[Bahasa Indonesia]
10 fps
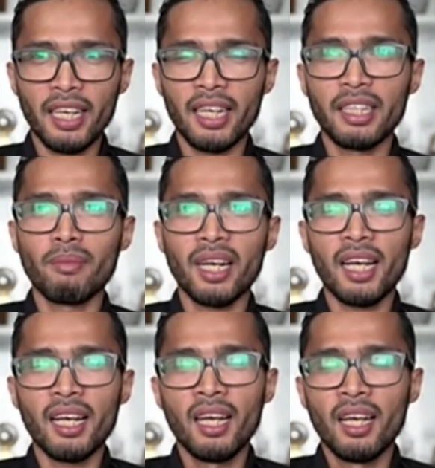ya di
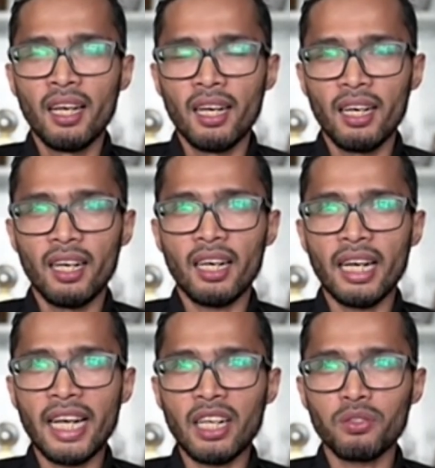mana uh,
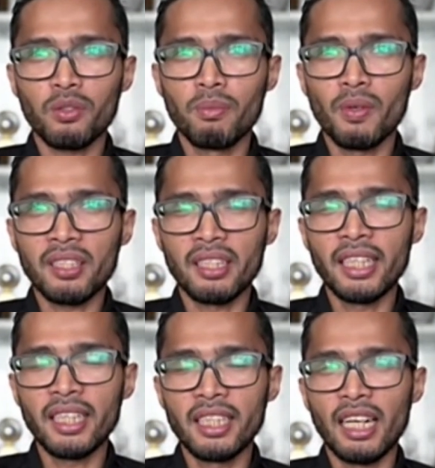kenaikan suku bunga
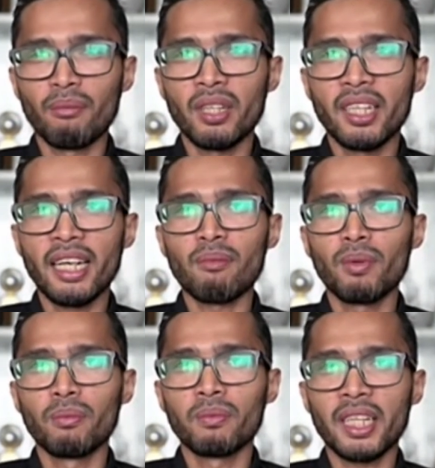sendiri di dalam negeri
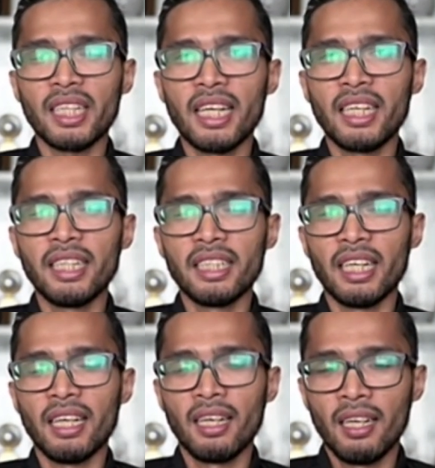kan belum terjadi
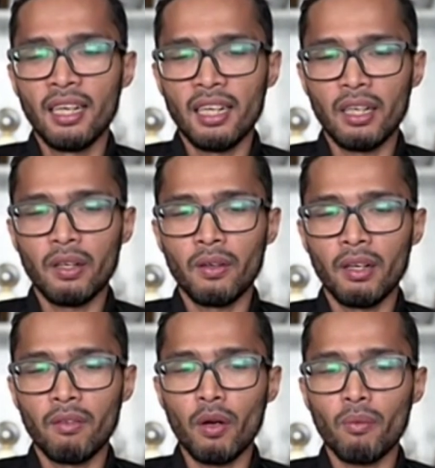ya yes.
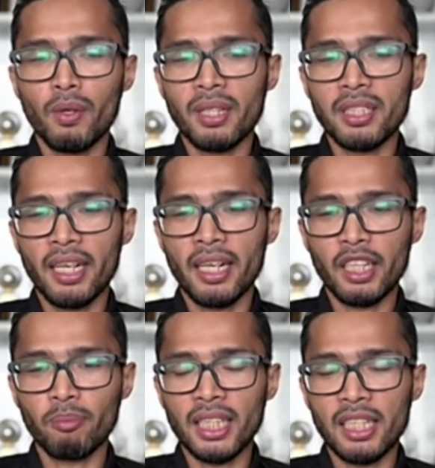uh, walaupun masih ada
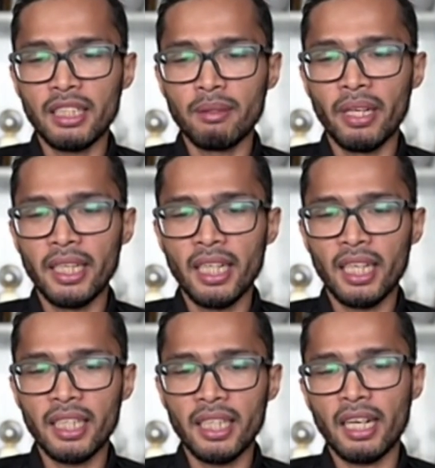ekspektasi BI
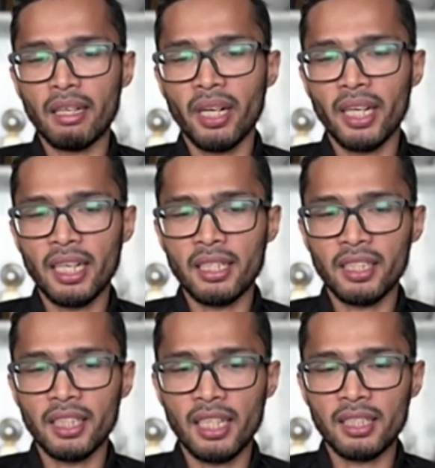nanti akan menaikkan
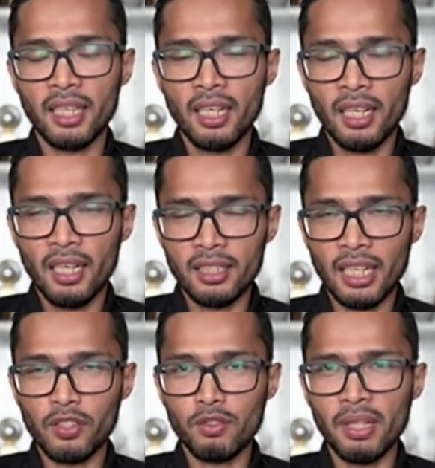sekitar
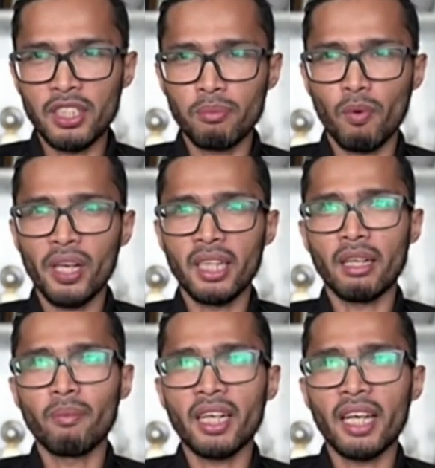100 eh, basis poin.
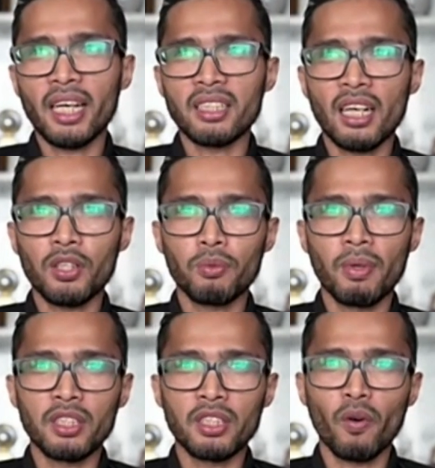Tapi kenaikan 100
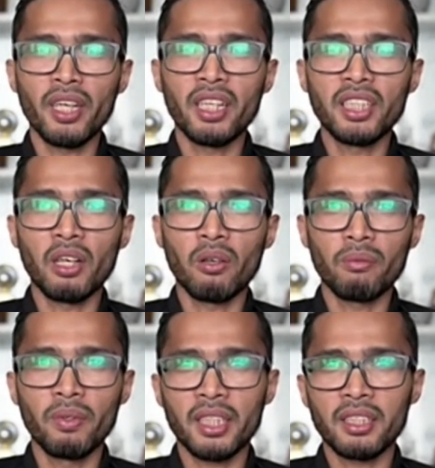basis poin ini jauh
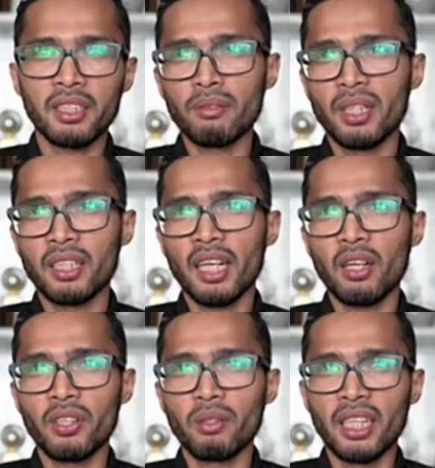lebih kecil sebenarnya
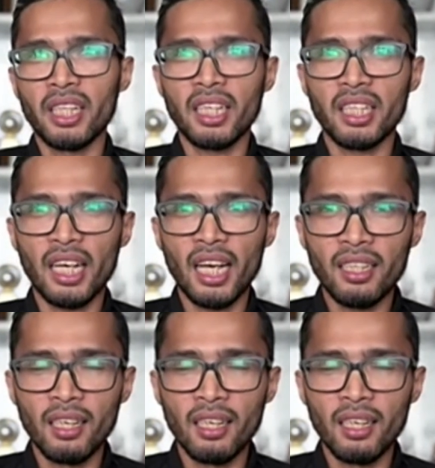kalau dibandingkan dengan